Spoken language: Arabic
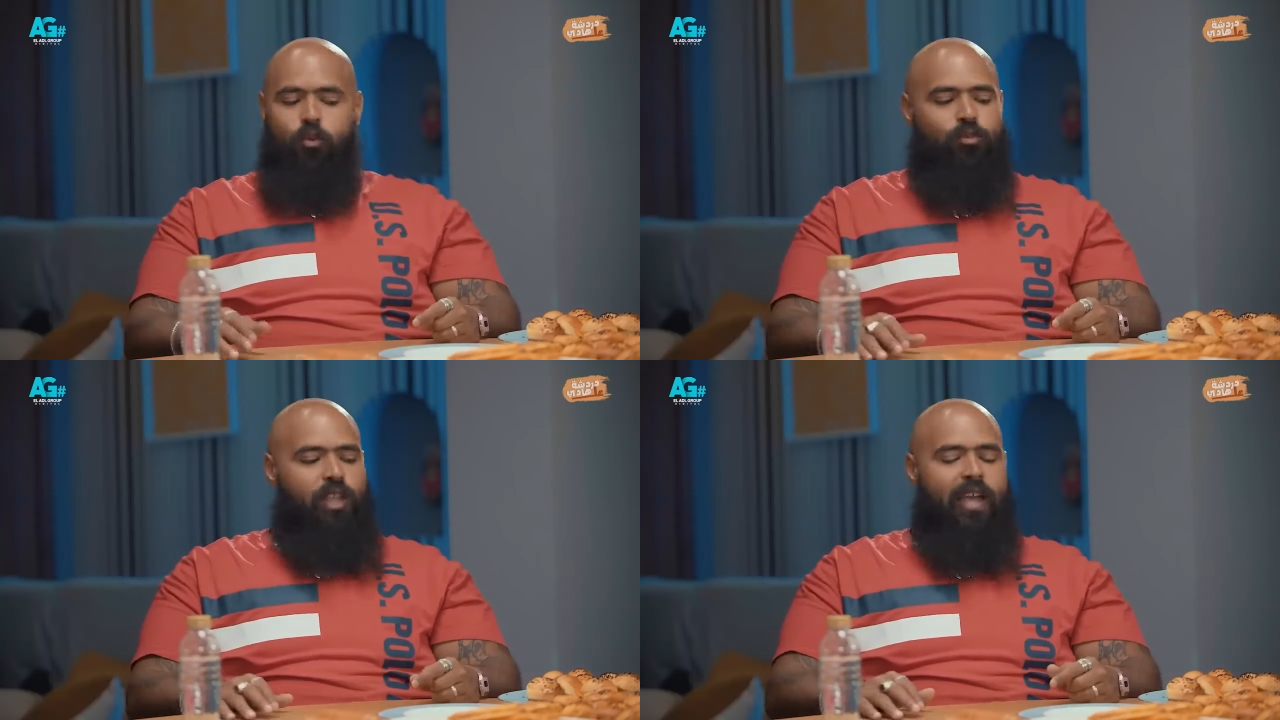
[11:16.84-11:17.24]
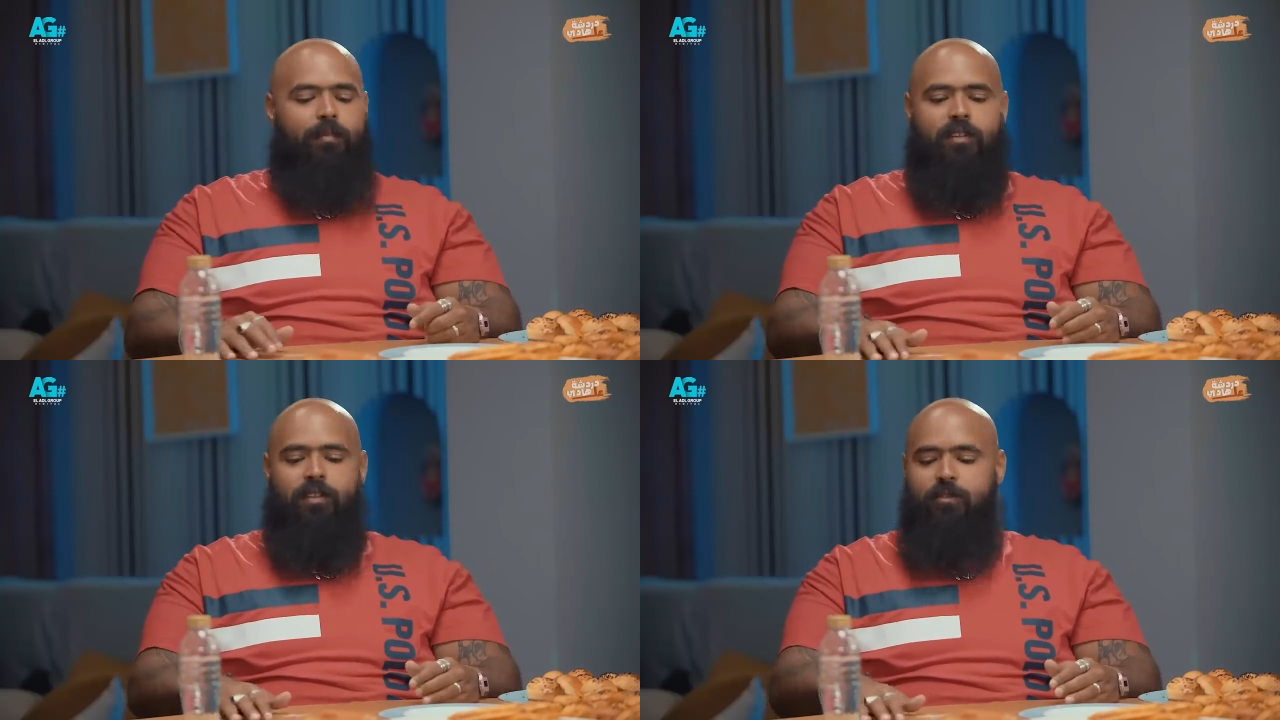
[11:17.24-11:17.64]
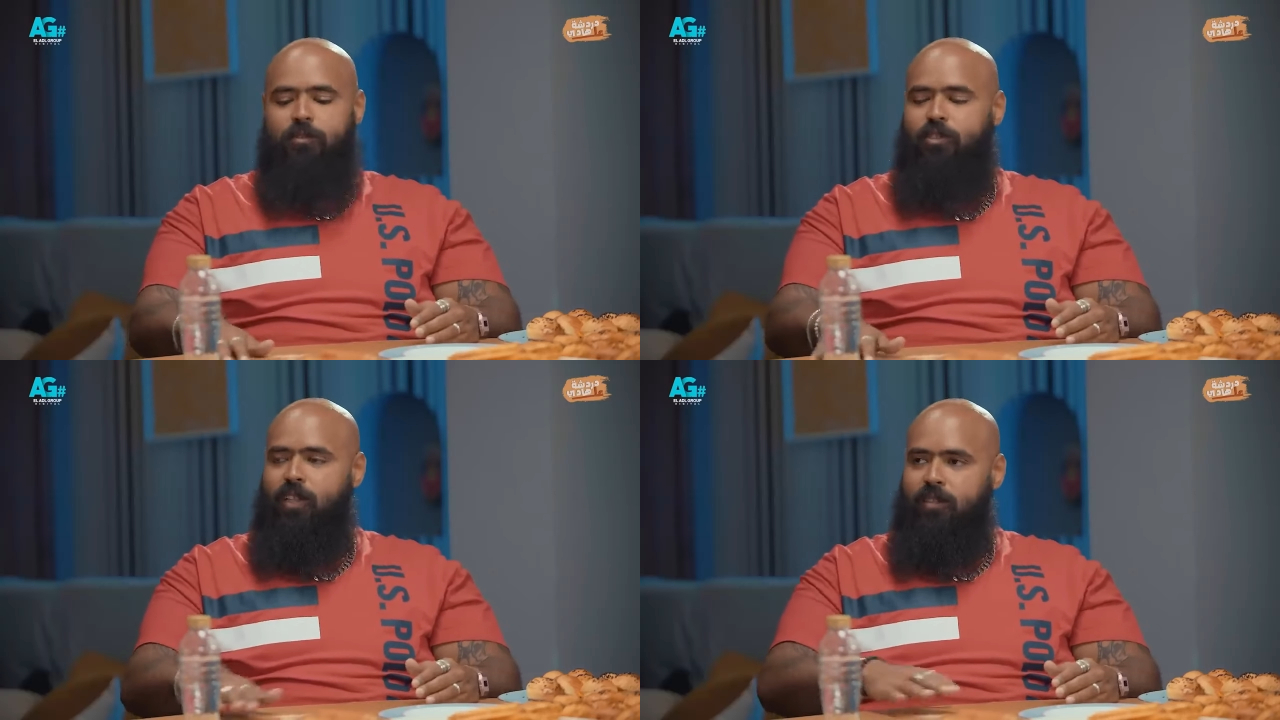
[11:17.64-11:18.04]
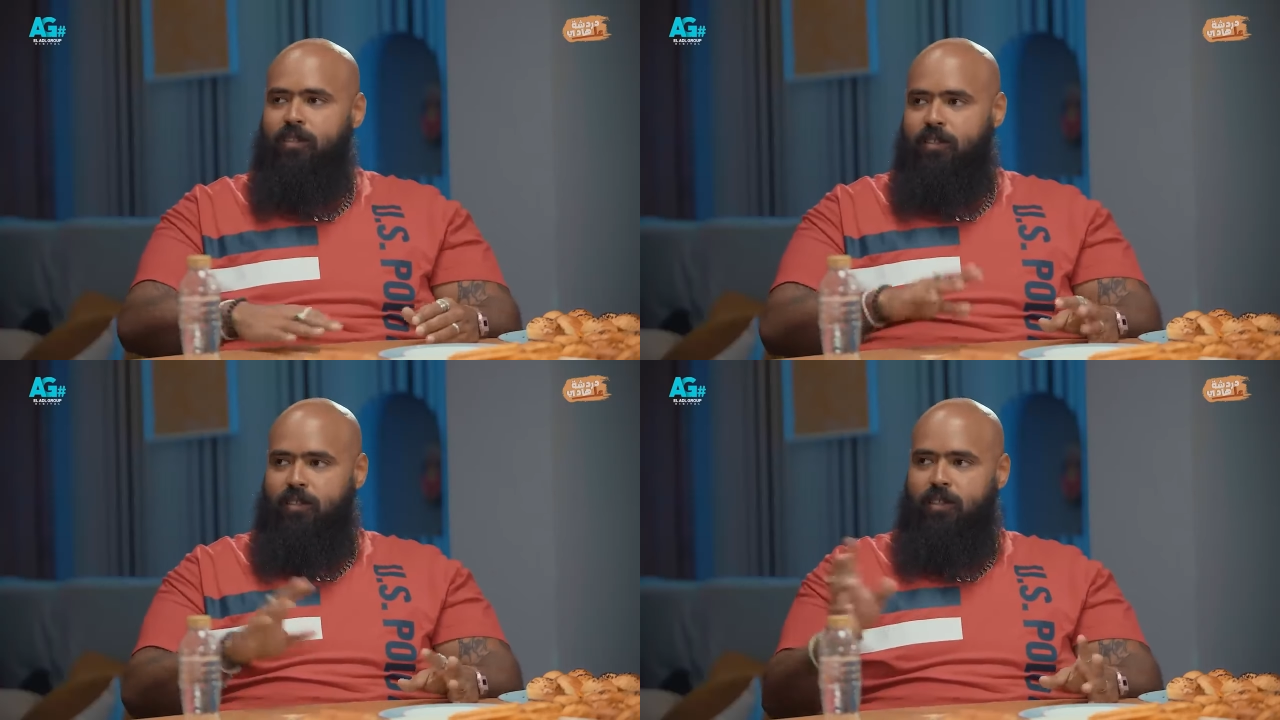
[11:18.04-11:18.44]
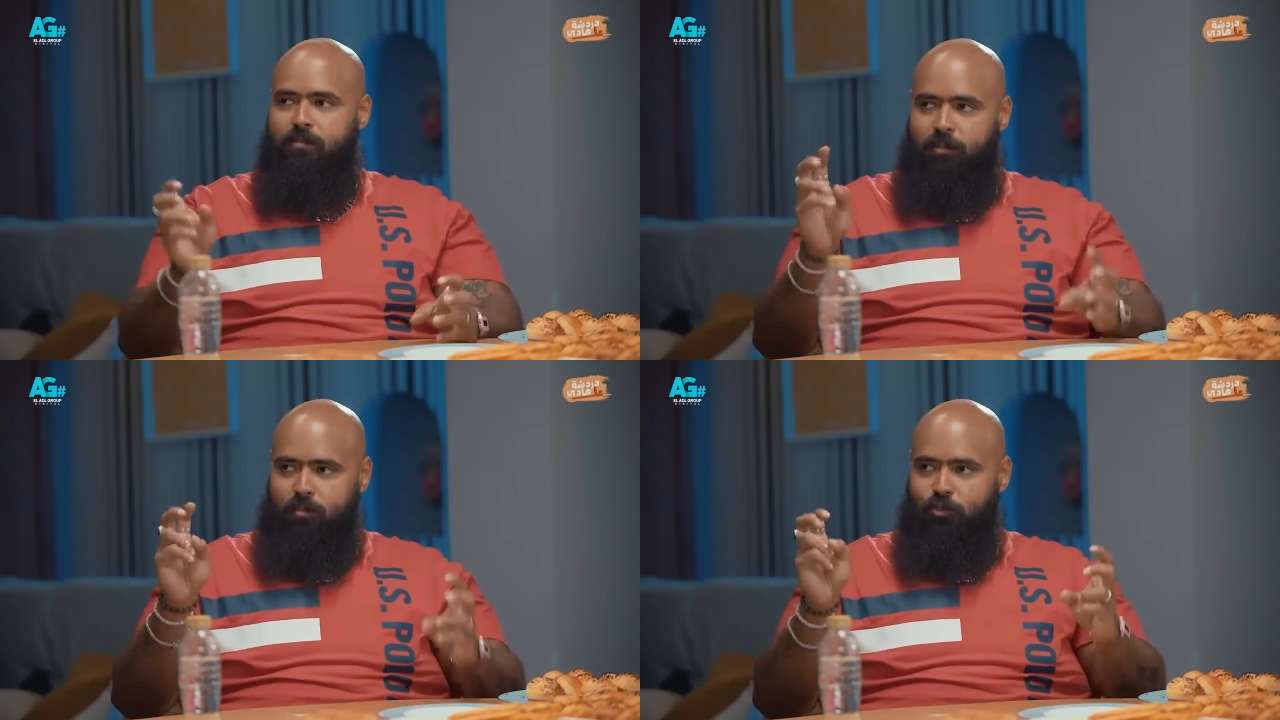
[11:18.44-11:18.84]
يعني وده عجبني رد ميدو سعد
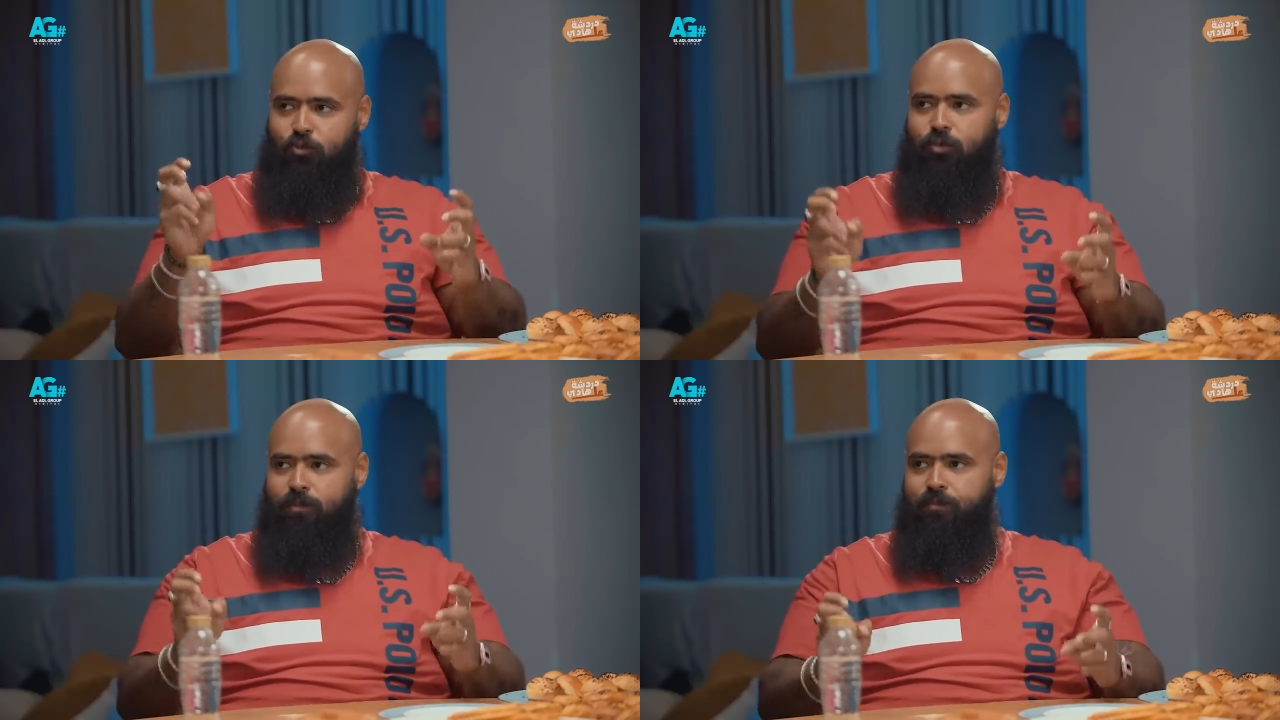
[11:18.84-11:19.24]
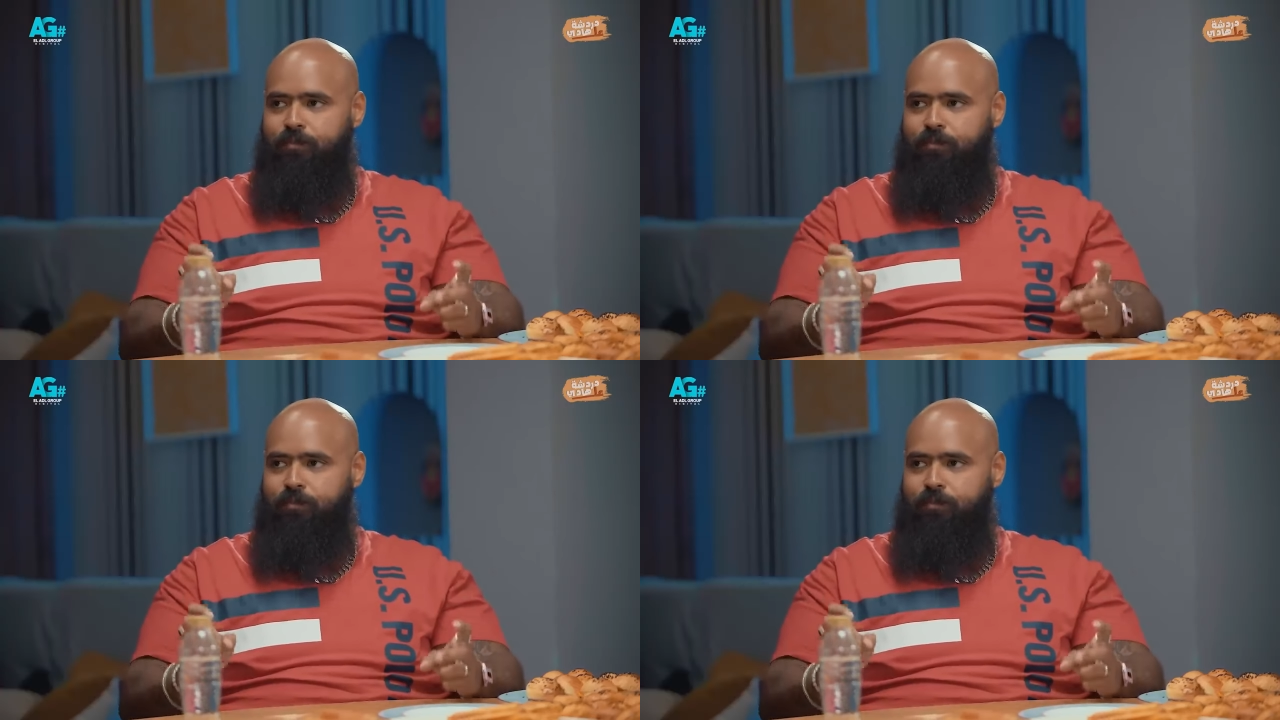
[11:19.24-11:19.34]
التسريب المشهور